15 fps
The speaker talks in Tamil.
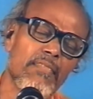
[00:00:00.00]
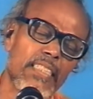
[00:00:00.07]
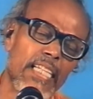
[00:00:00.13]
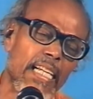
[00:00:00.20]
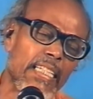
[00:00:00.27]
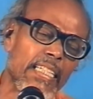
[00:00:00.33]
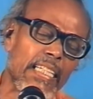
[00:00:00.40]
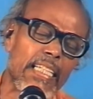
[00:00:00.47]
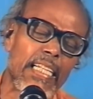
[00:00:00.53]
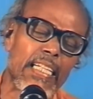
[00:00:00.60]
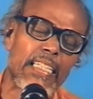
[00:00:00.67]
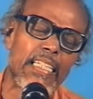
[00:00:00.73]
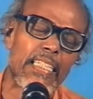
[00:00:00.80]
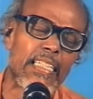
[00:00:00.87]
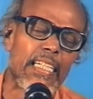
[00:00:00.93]
கேட்க
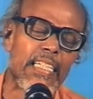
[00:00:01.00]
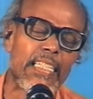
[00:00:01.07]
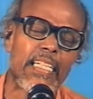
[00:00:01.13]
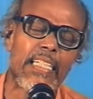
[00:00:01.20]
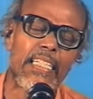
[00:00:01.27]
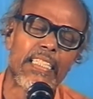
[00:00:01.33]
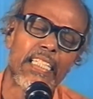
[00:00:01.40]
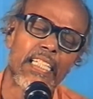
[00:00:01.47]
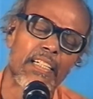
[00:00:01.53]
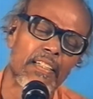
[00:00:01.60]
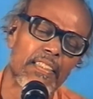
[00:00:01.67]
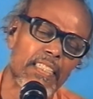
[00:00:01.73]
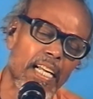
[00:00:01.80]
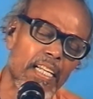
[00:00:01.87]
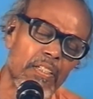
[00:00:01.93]
கேட்க கேட்க நிச்சயம்
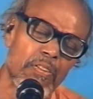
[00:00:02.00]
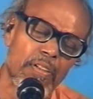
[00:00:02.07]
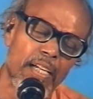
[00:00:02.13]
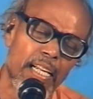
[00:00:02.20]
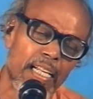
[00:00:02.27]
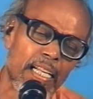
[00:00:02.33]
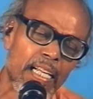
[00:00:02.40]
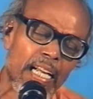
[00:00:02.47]
அவன் சார்ந்து விடுவான்